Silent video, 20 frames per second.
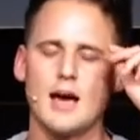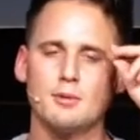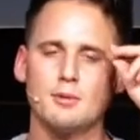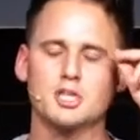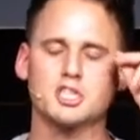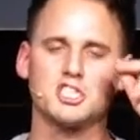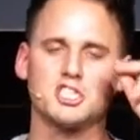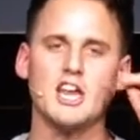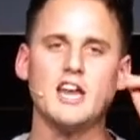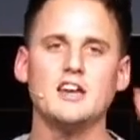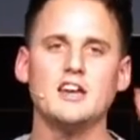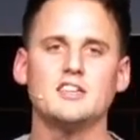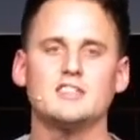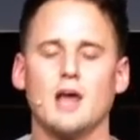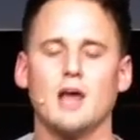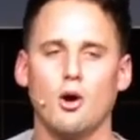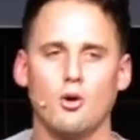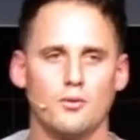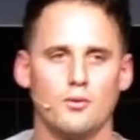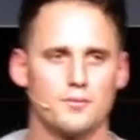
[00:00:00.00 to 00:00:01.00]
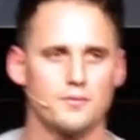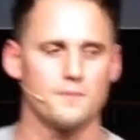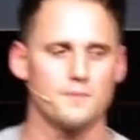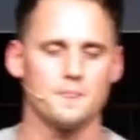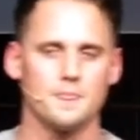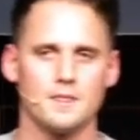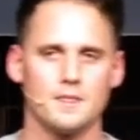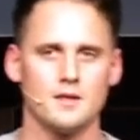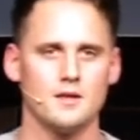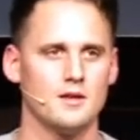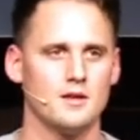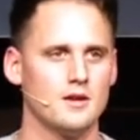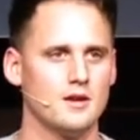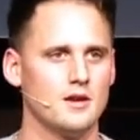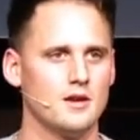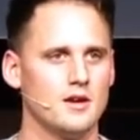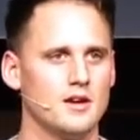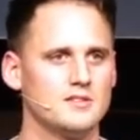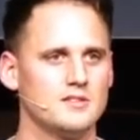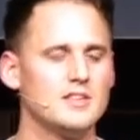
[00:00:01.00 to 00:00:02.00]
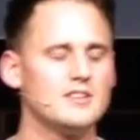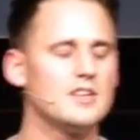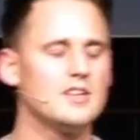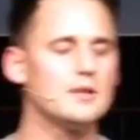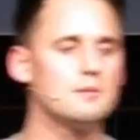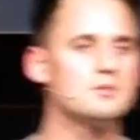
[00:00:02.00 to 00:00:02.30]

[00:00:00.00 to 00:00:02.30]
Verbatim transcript: aber stehen nicht auf. Sie sind